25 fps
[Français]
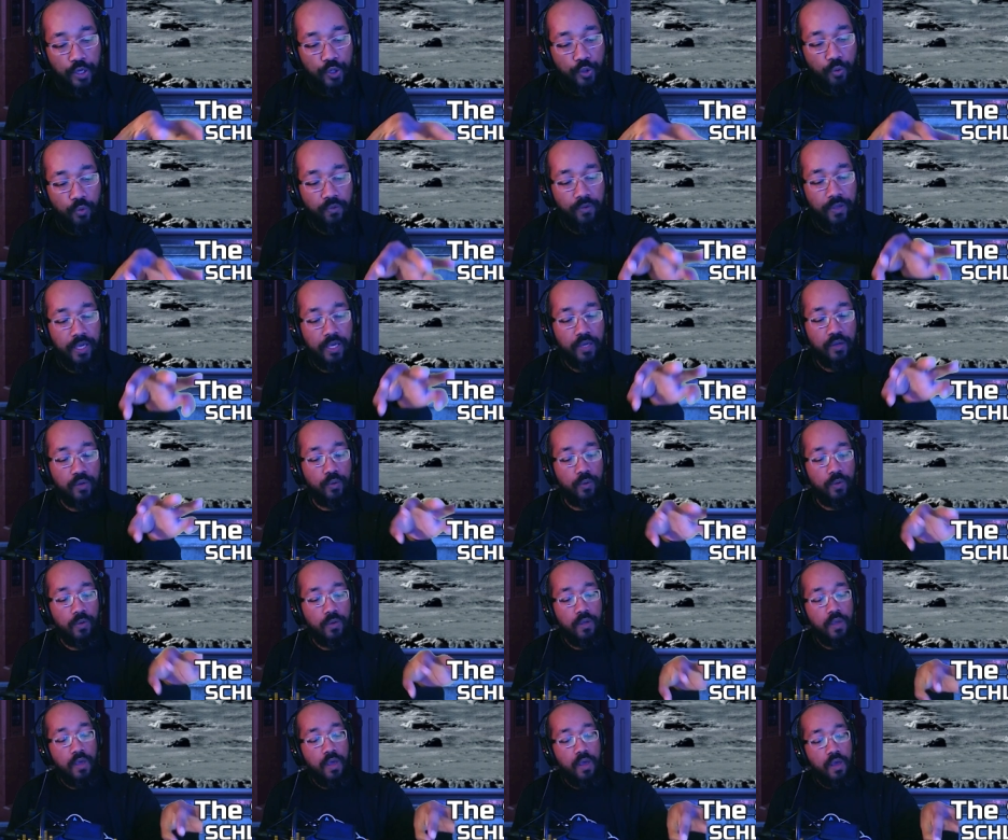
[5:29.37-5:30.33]
je trouvais
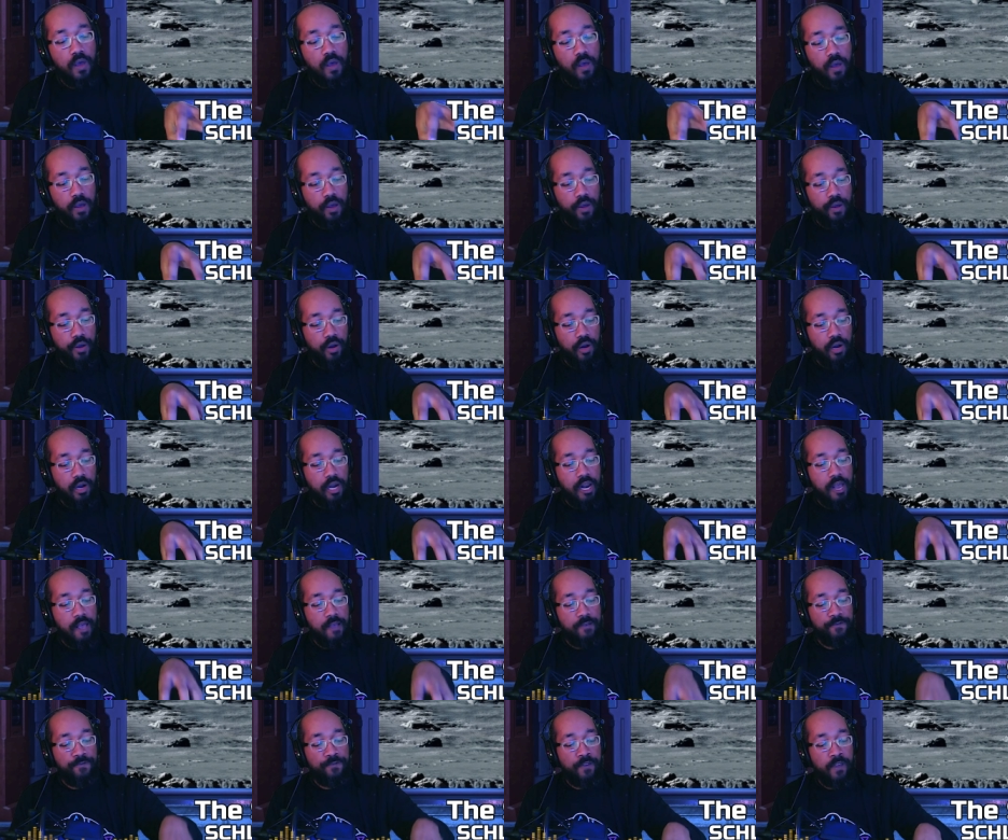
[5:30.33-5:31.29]
que euh,
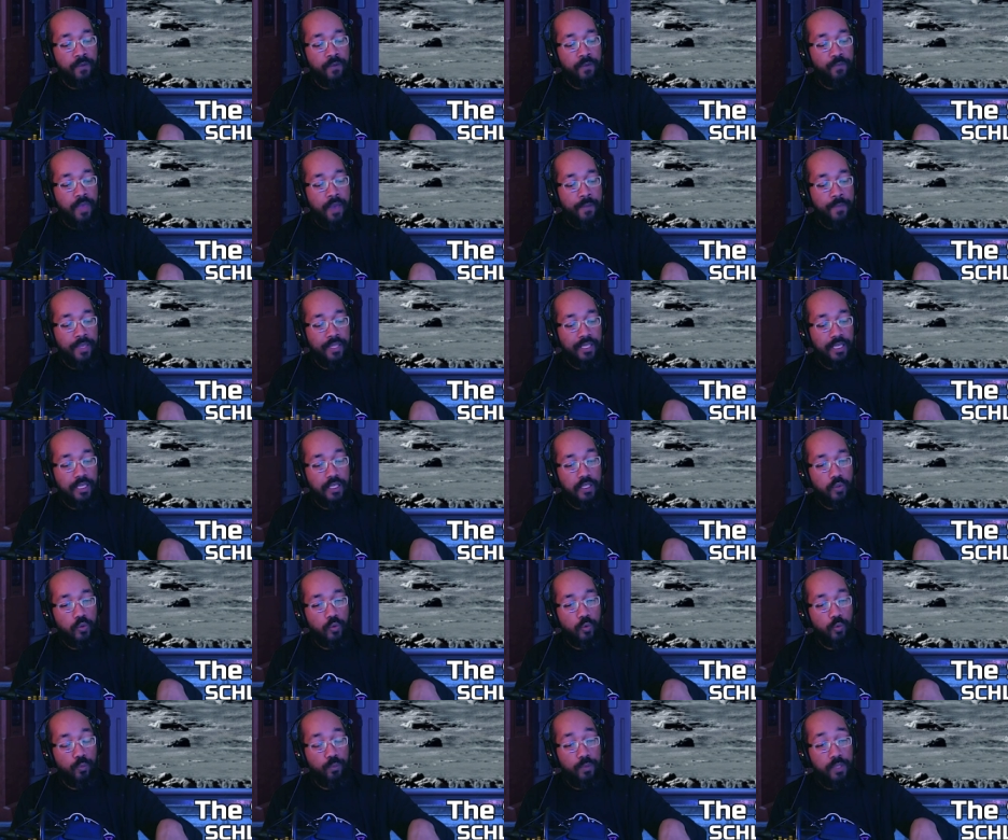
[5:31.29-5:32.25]
la fin permettait
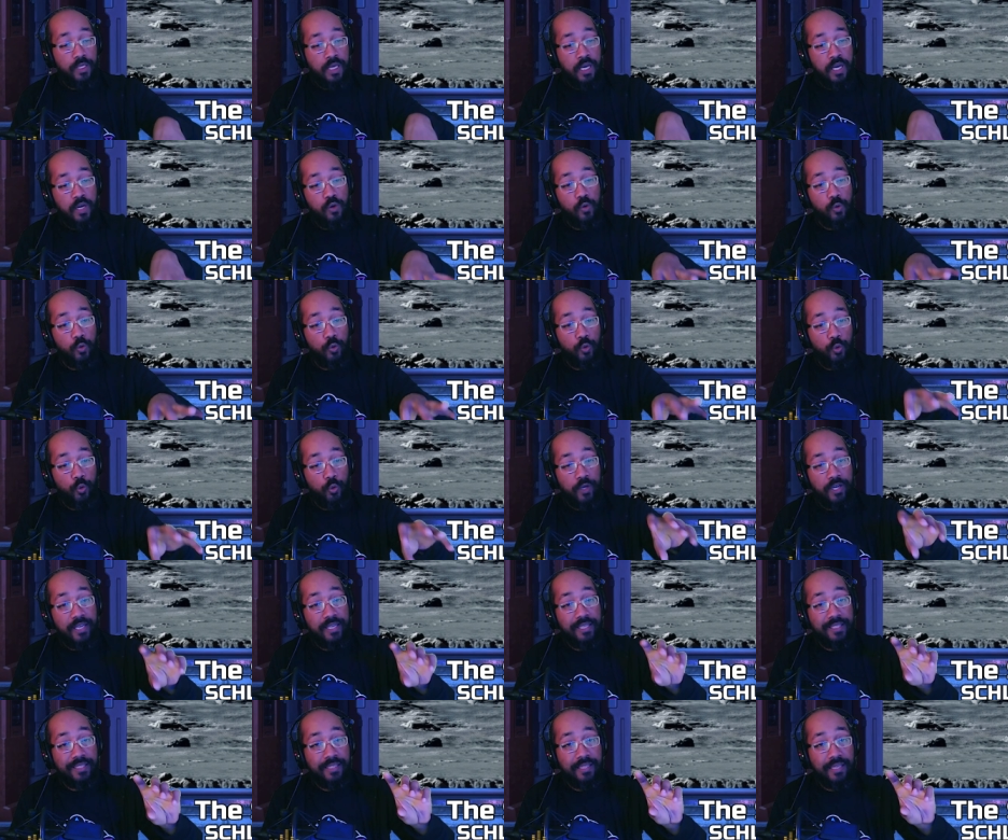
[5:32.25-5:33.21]
de bien
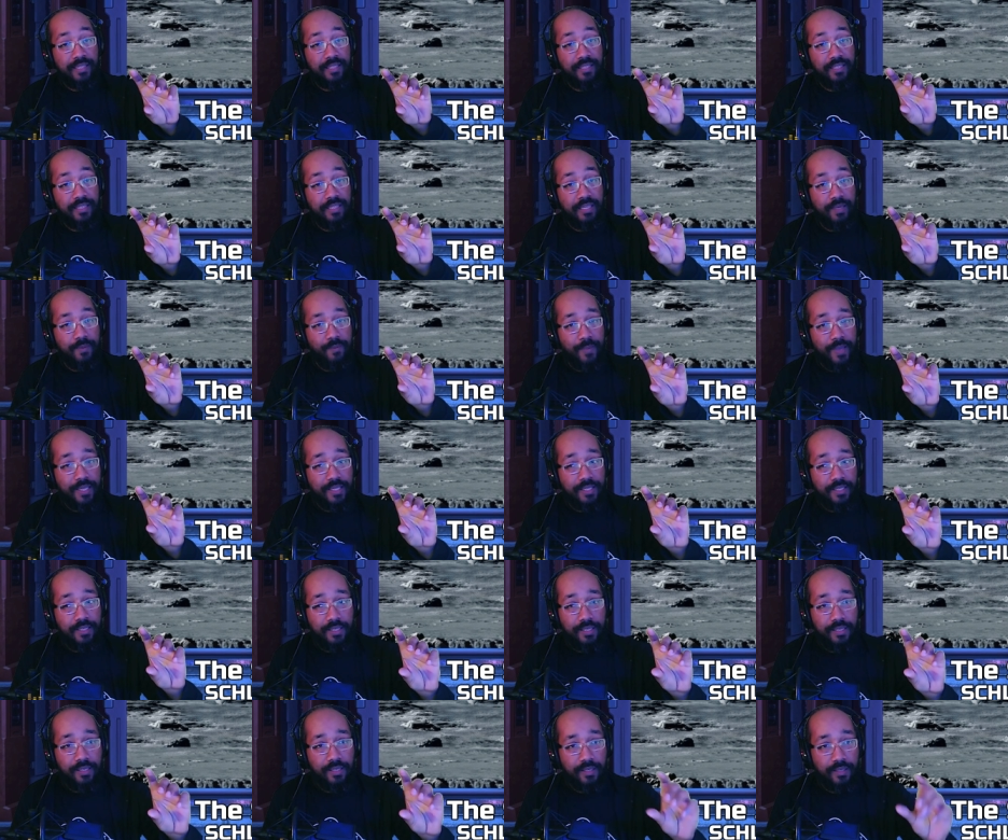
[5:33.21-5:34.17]
clôturer cette
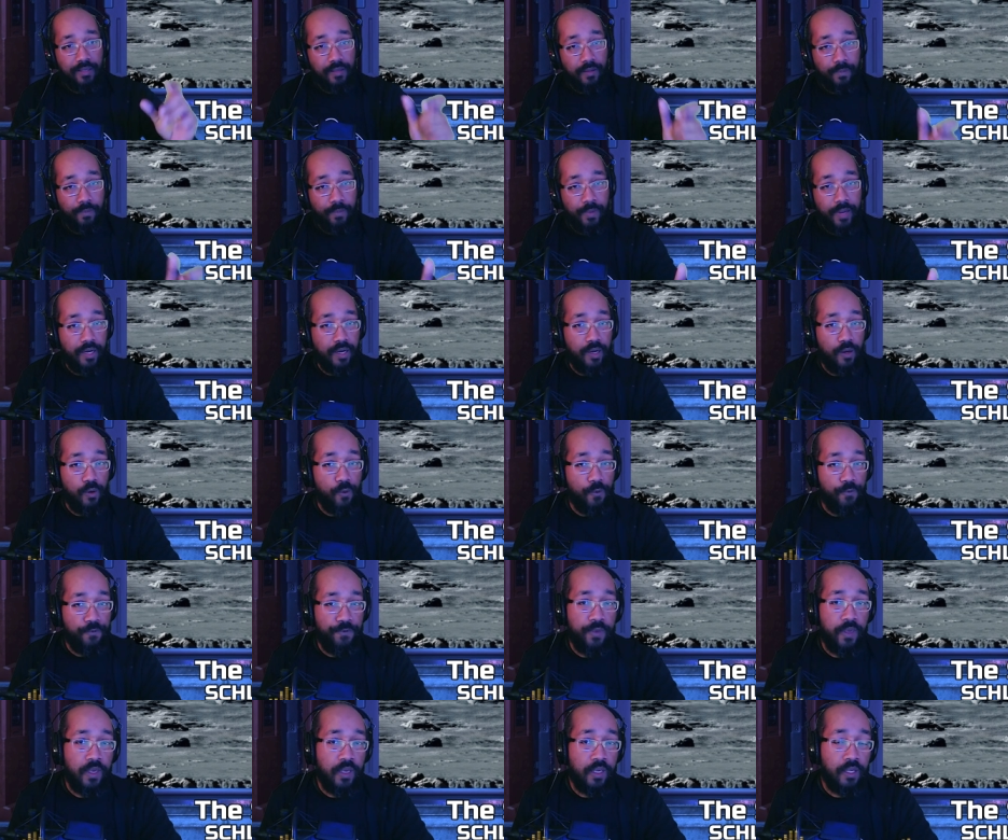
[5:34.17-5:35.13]
thématique, malgré
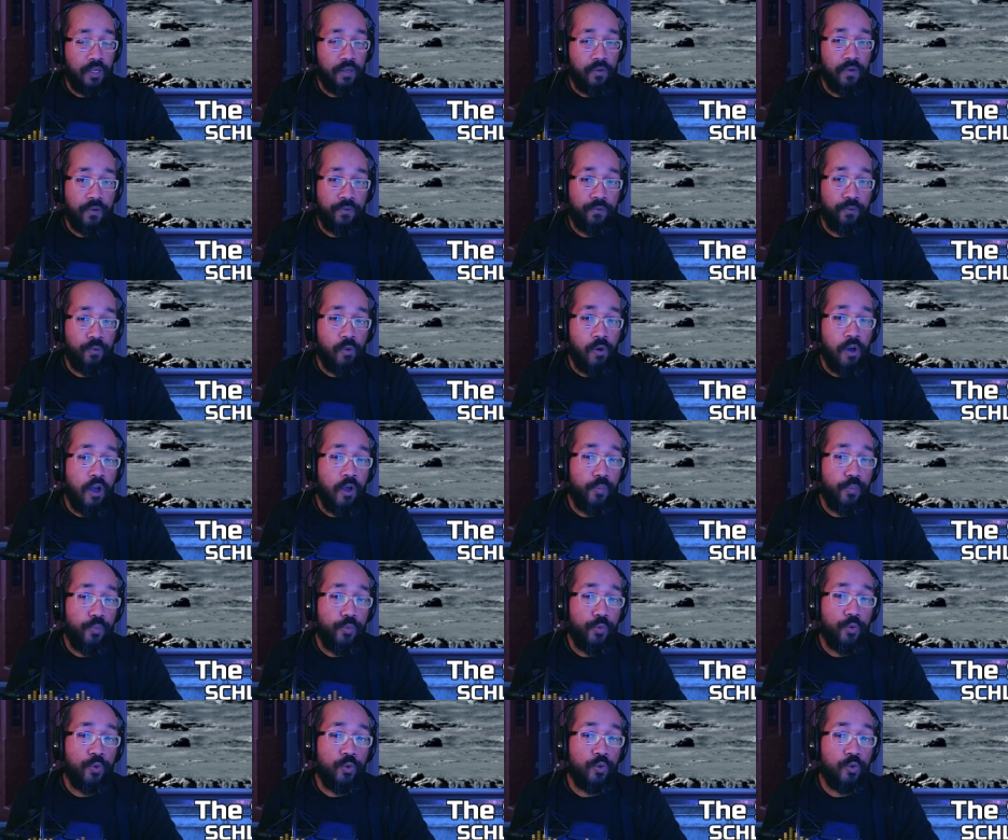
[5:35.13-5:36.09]
le fait qu'il va falloir
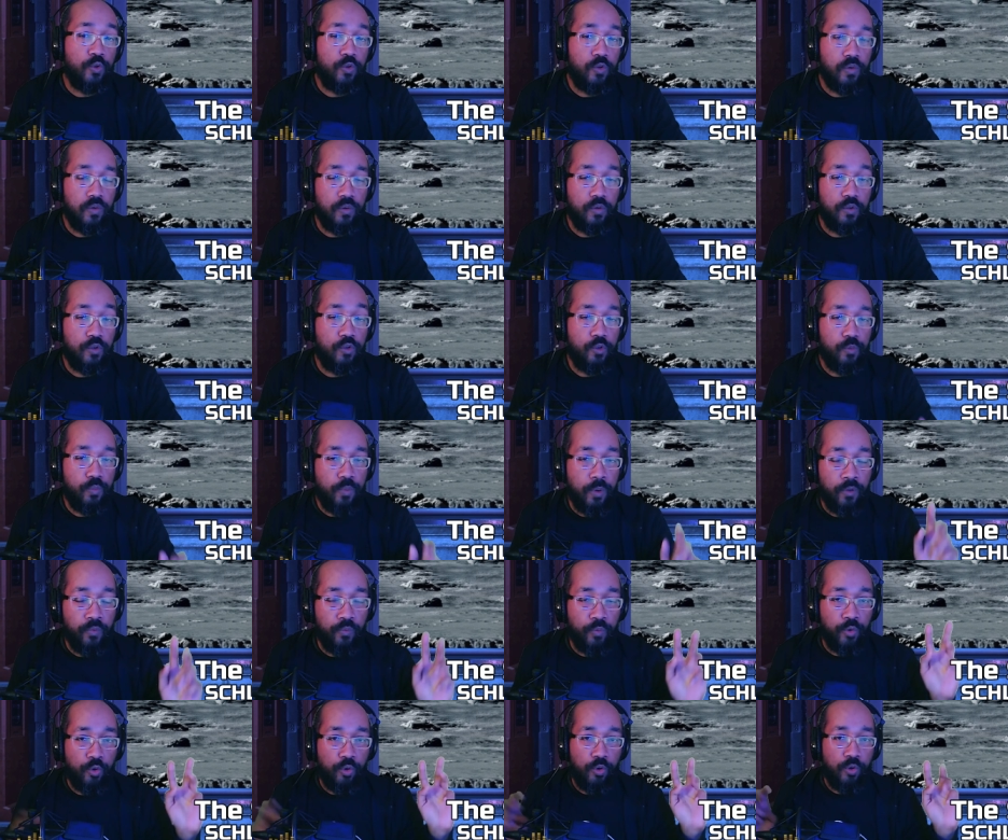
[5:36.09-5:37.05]
un peu
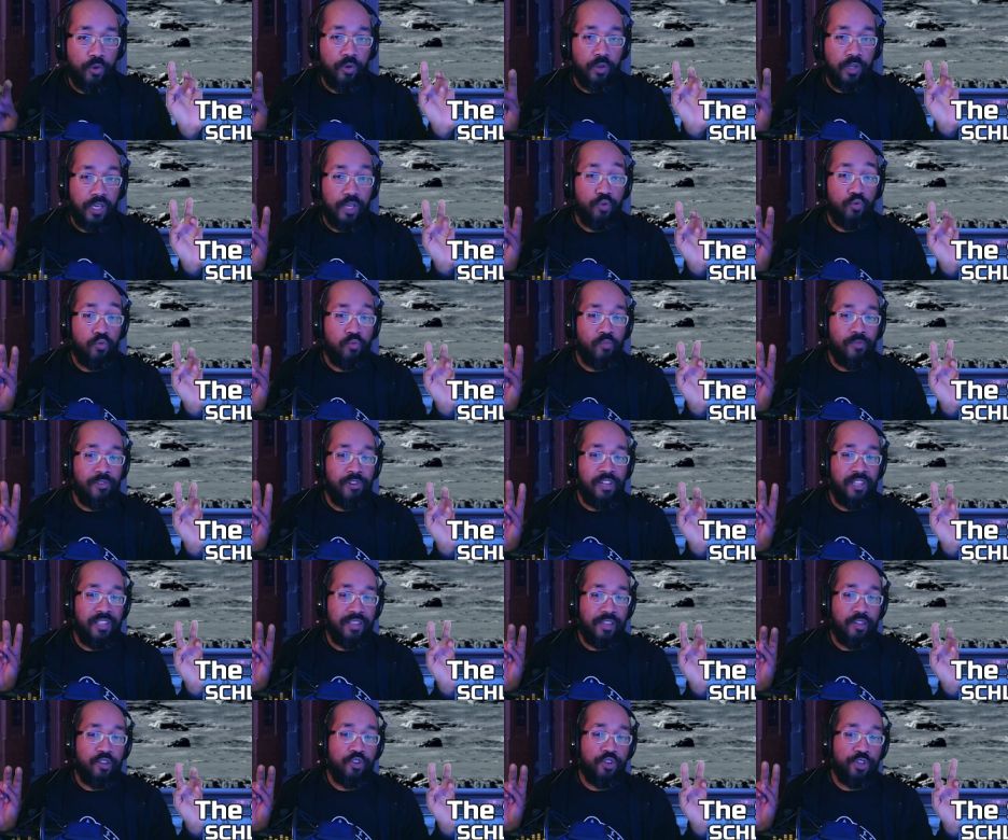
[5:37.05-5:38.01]
suspendre votre
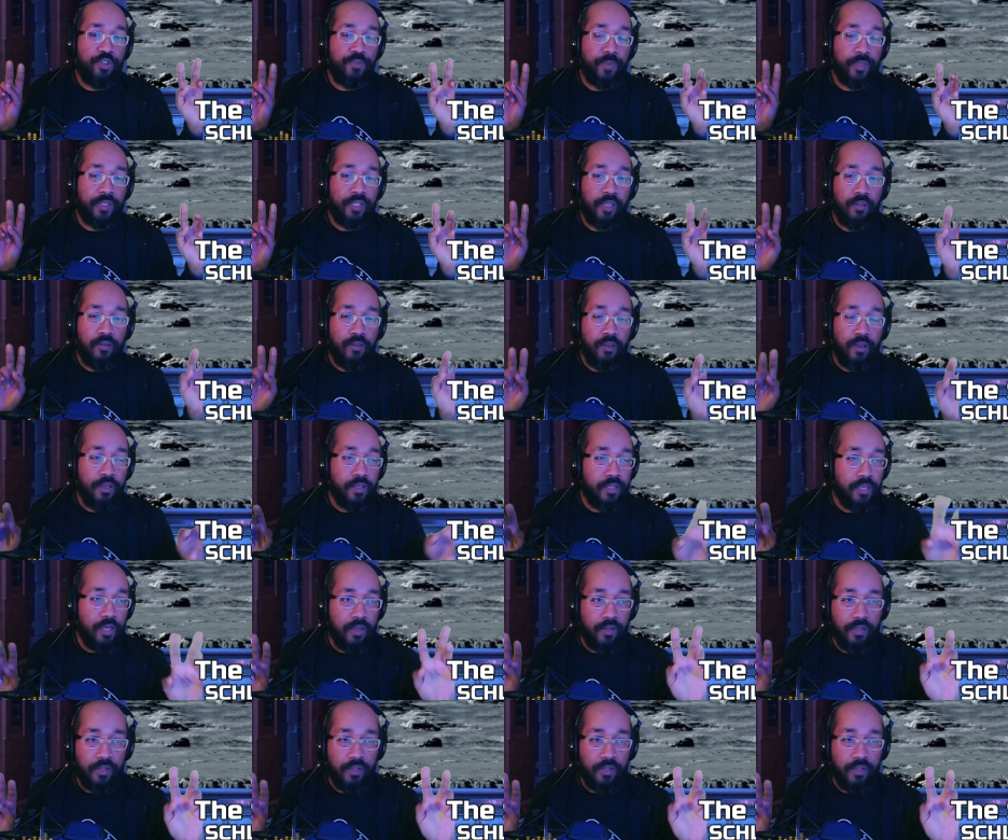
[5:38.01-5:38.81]
crédibilité de spectateur.